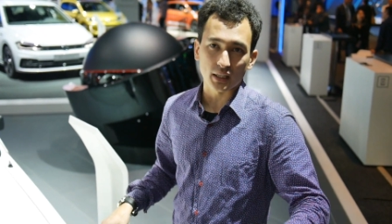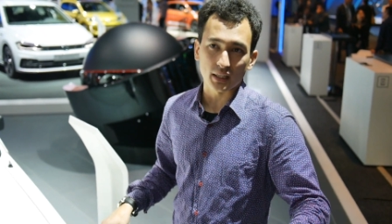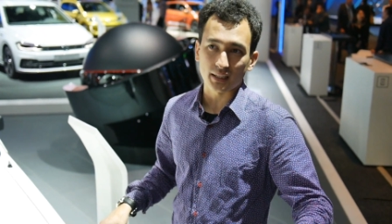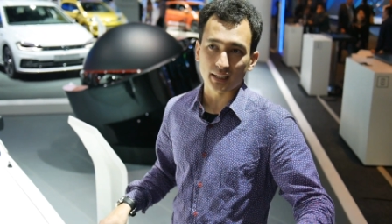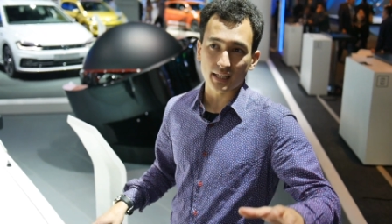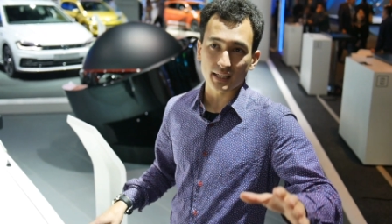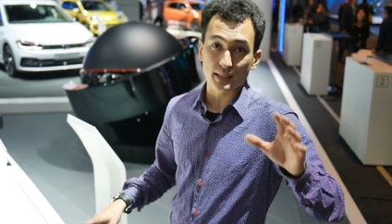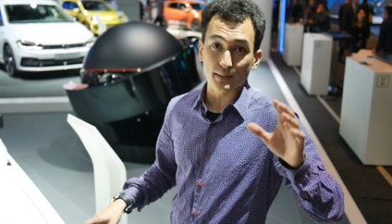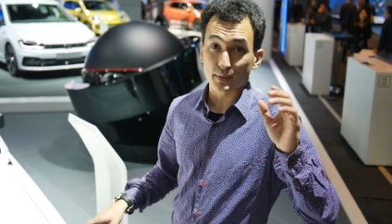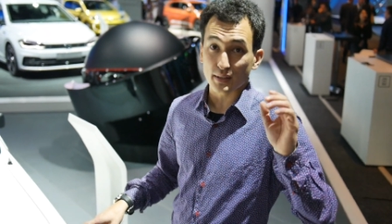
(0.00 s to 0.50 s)
и
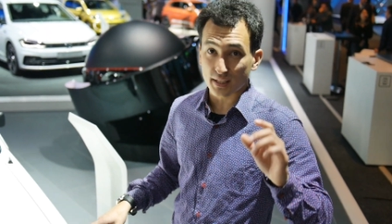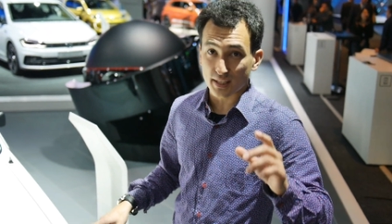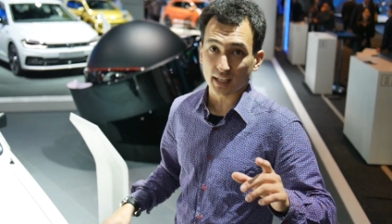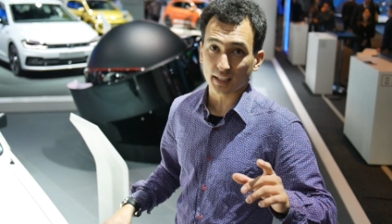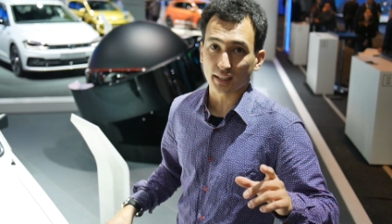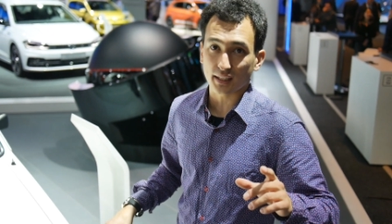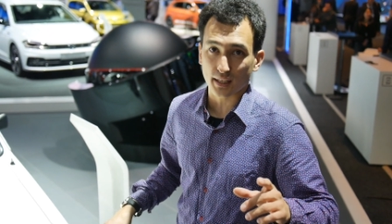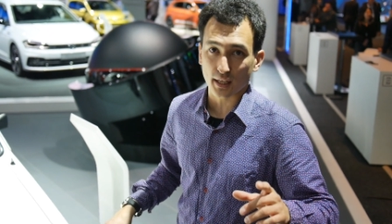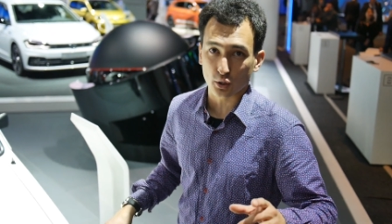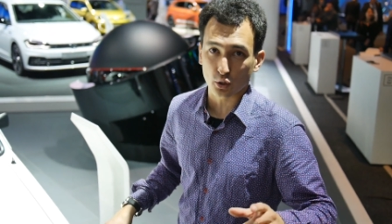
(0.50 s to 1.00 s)
для
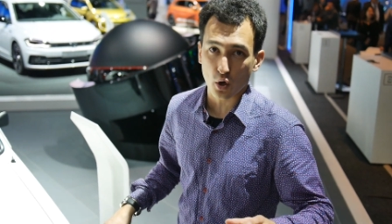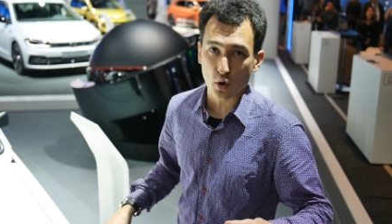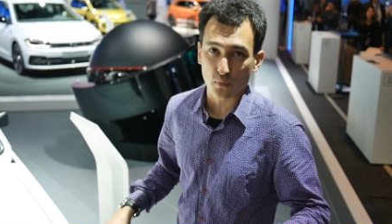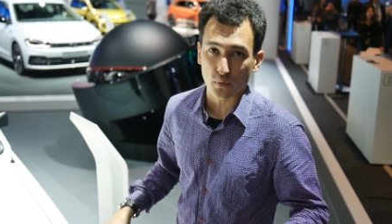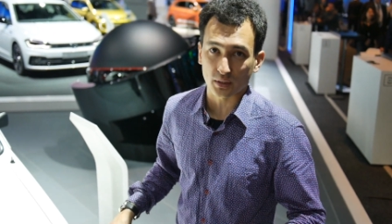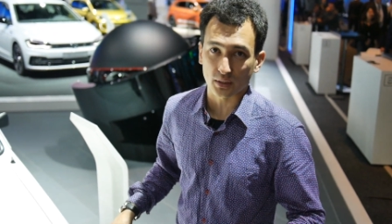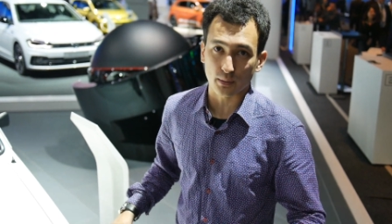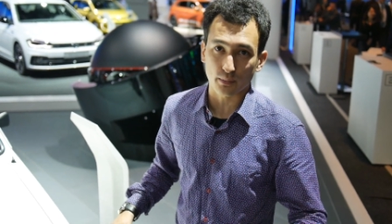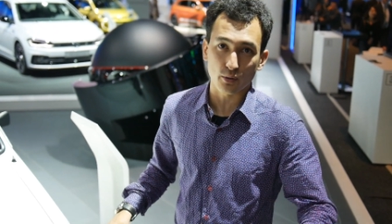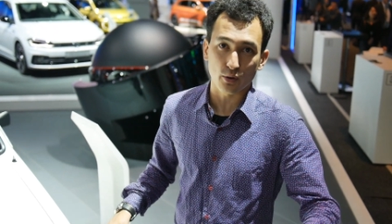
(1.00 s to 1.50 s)
70-х годов
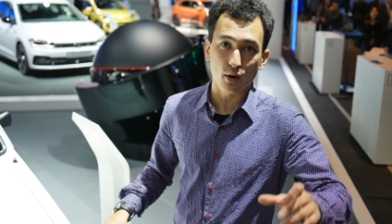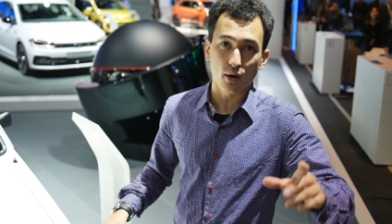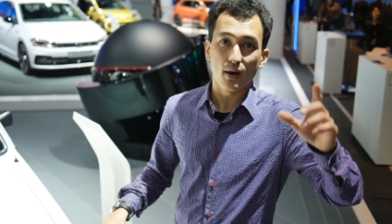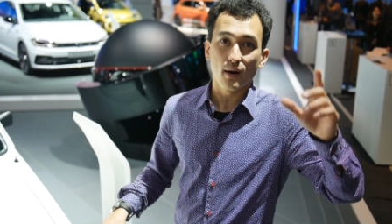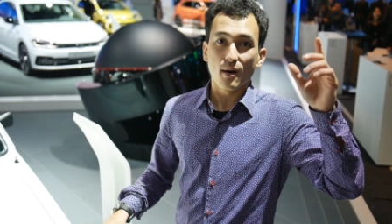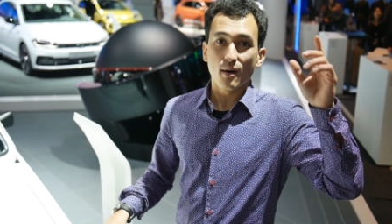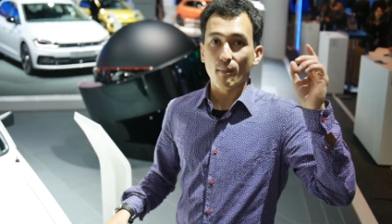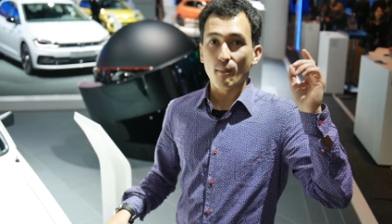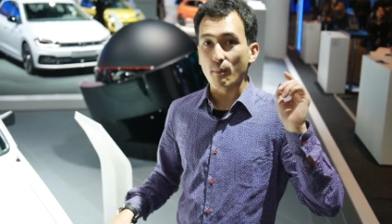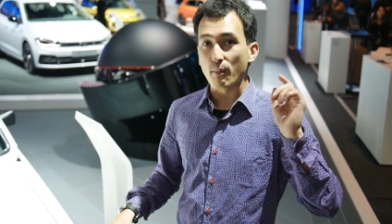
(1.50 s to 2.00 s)
это было
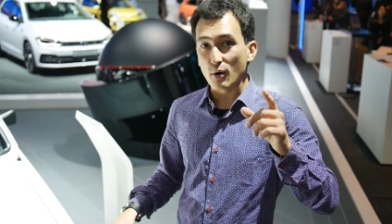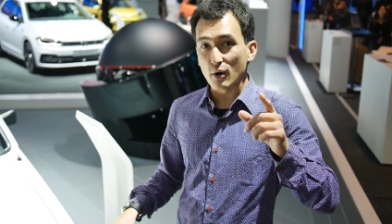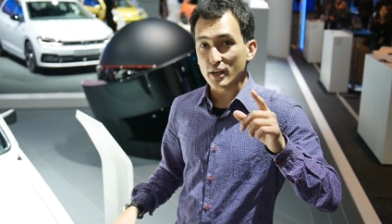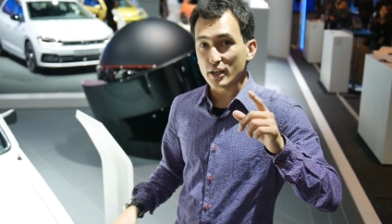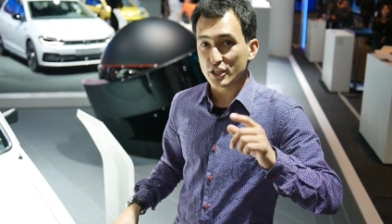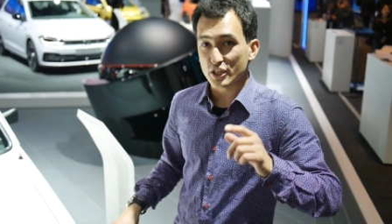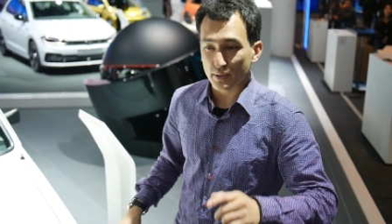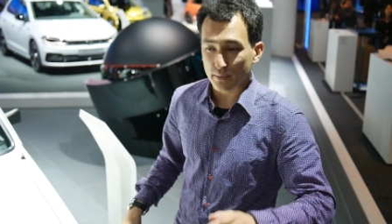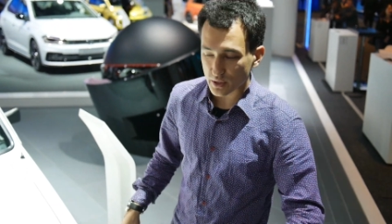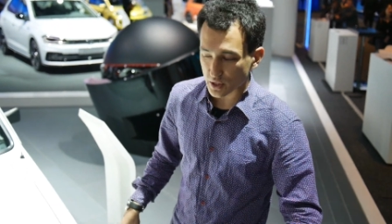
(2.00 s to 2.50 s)

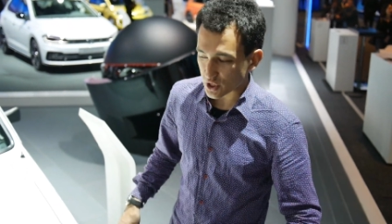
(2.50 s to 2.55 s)
более чем